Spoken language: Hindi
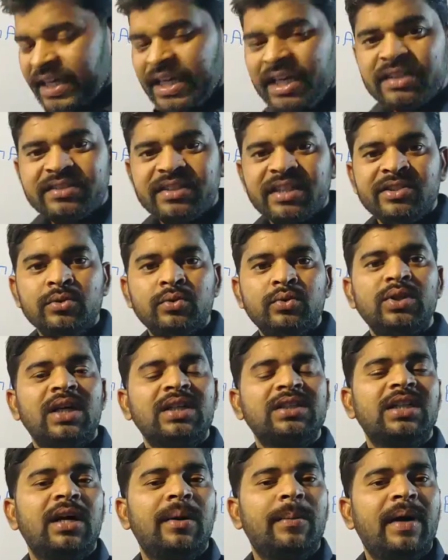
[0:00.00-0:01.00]
एक
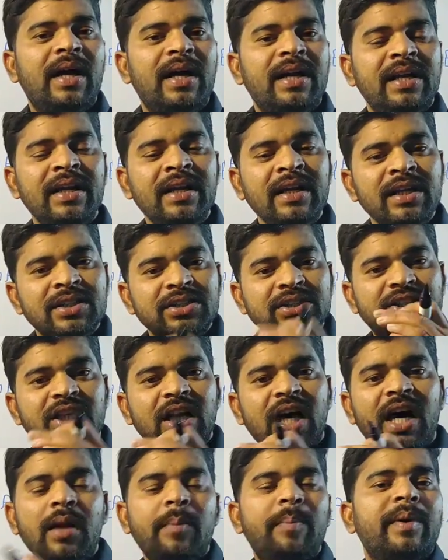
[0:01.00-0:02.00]
संयोजकता वाले
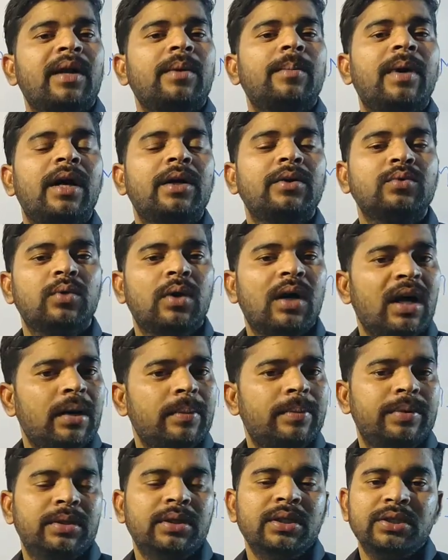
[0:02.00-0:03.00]
चार परमाणु
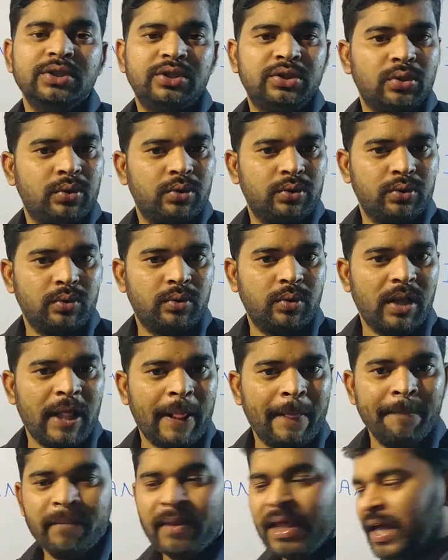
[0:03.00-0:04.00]
आप जोड़ दो
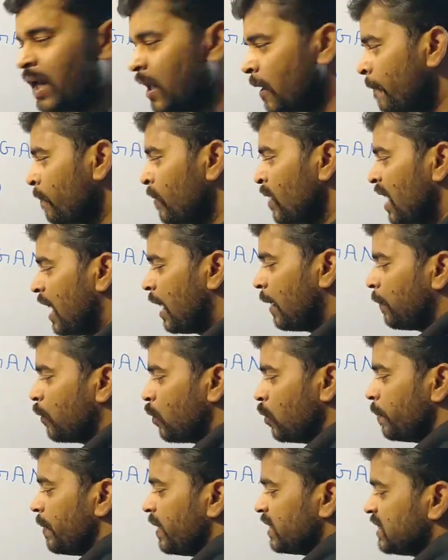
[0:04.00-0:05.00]
है ना
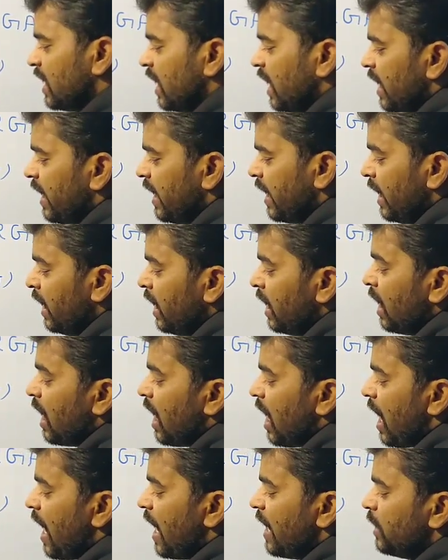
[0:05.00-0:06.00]
आपको पता है
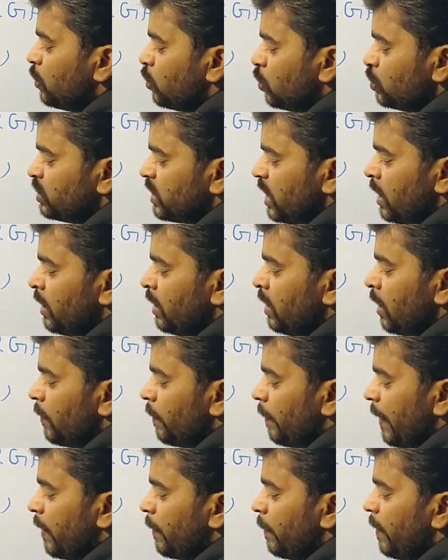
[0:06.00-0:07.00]
हाइड्रोजन
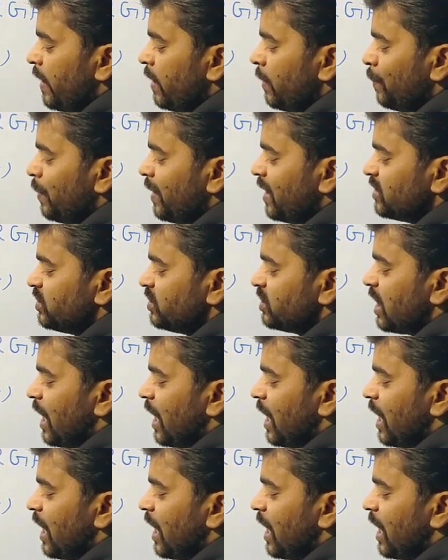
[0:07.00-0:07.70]
पर वन प्लस